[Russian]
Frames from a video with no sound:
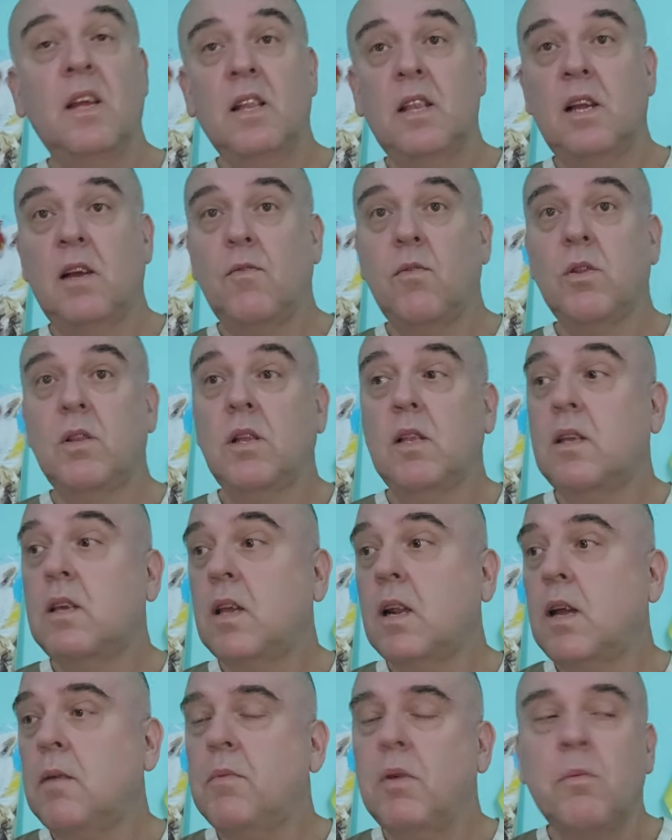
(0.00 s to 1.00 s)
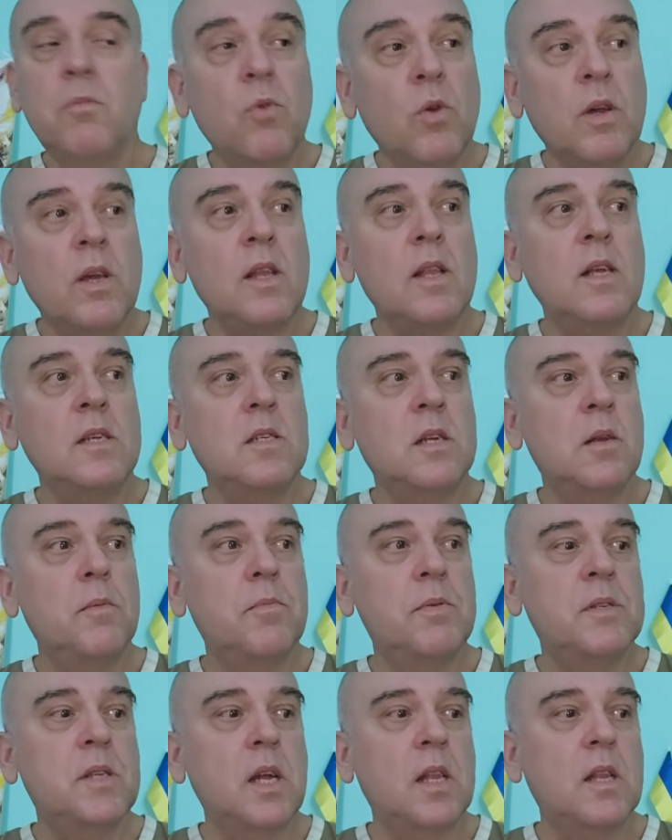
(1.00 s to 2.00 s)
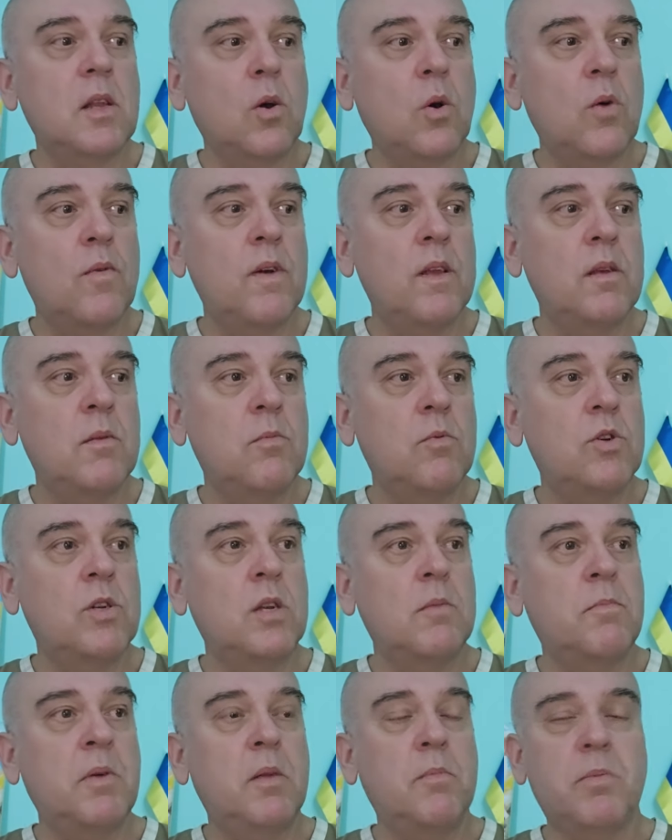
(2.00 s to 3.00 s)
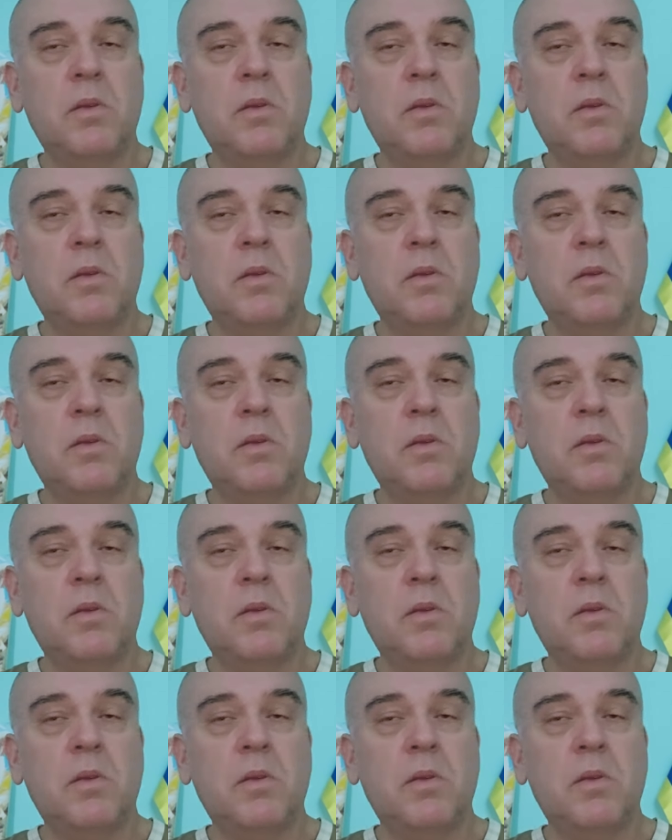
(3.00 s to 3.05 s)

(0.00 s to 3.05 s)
Так вот, танкерами. И многие начали писать, такого не может быть,